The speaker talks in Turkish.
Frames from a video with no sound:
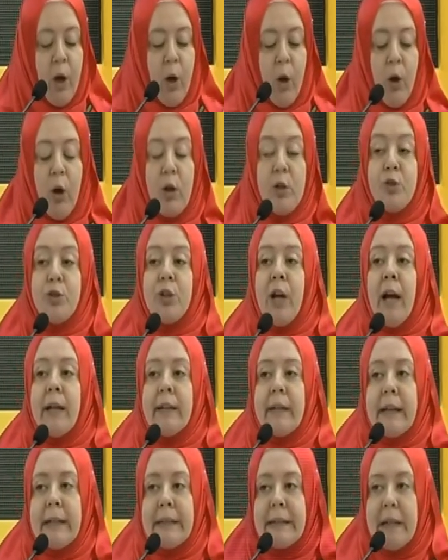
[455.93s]

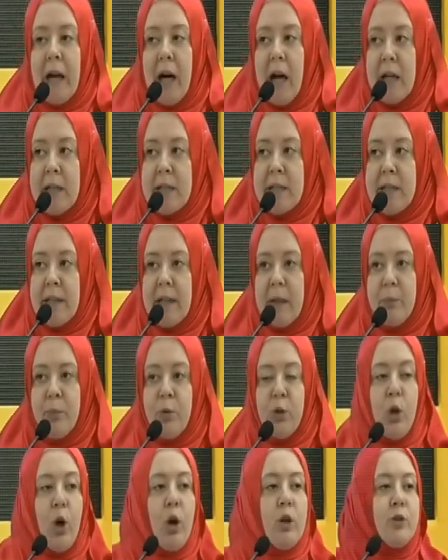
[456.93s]
öldürenlerin gazi,
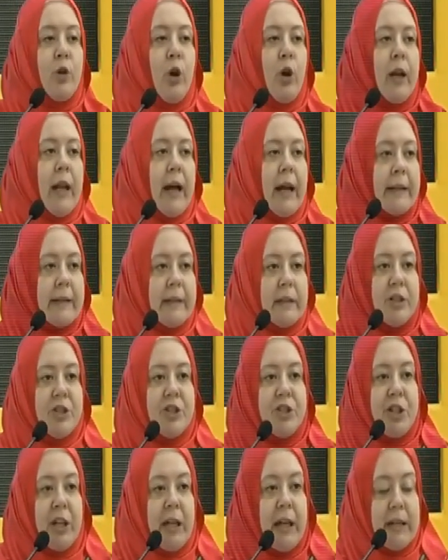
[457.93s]
bu yolda ölenlerin
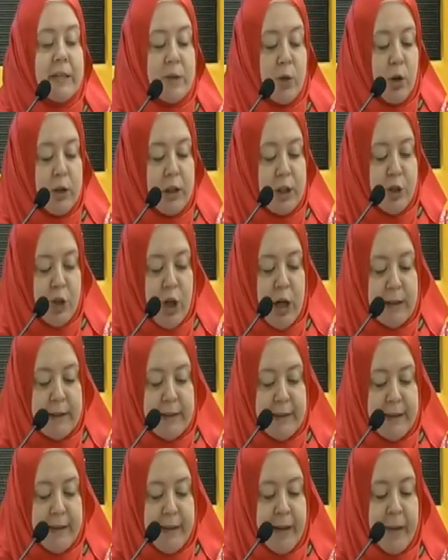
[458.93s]
şehit
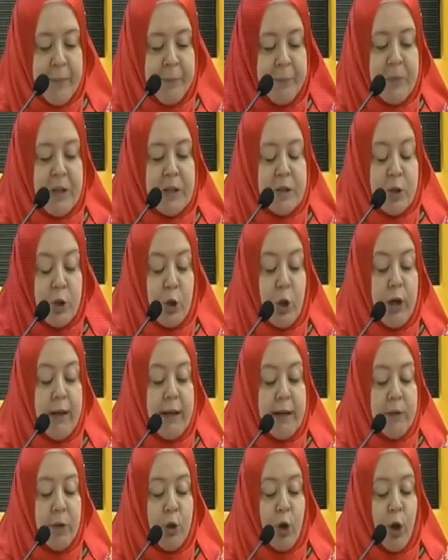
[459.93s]
olacakları
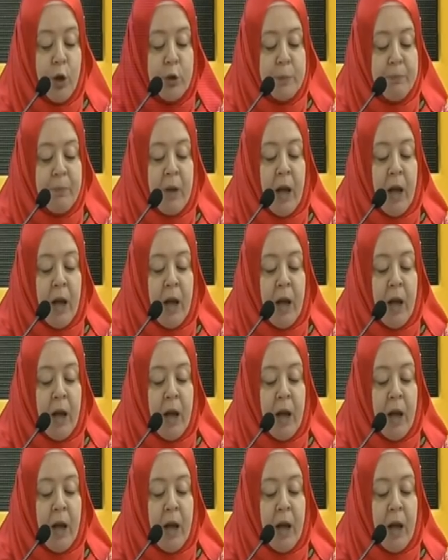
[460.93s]
söyleniyor.